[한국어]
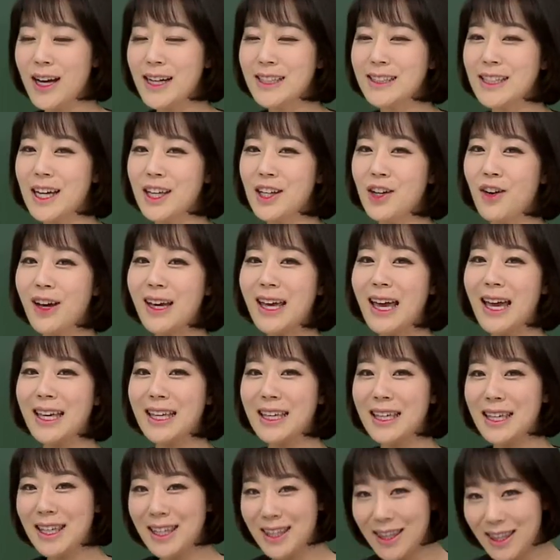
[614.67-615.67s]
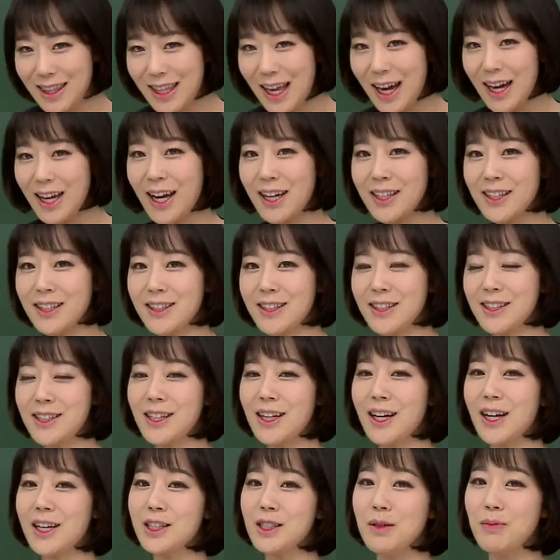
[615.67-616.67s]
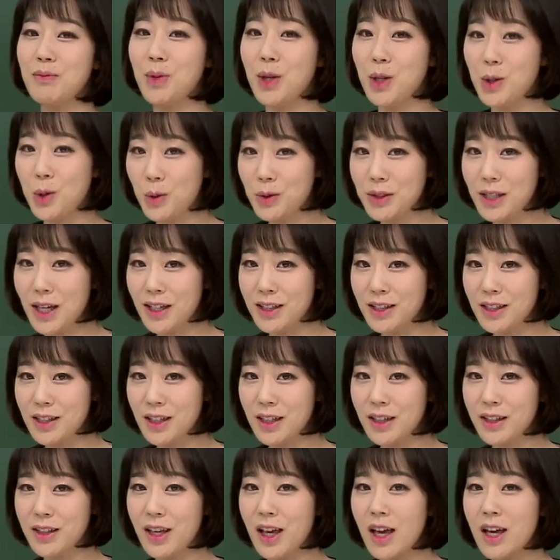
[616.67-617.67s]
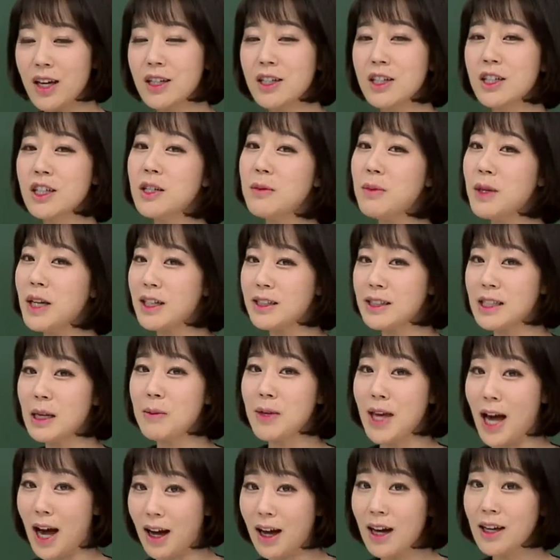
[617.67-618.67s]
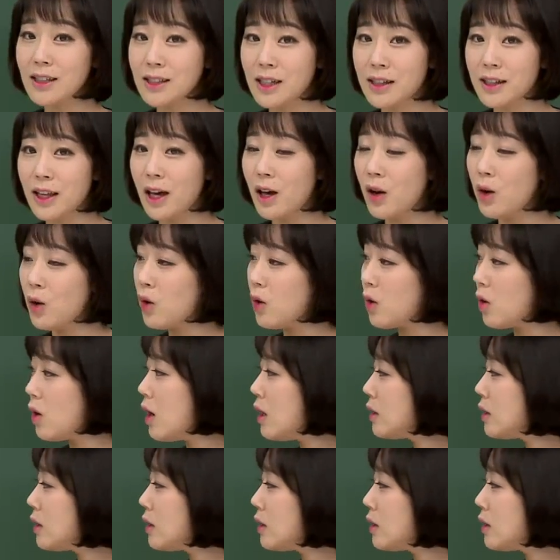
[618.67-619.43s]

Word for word: 자, 이렇게 있다라는 뜻을 가진 비동사는 그 의미가 참 약하잖아요.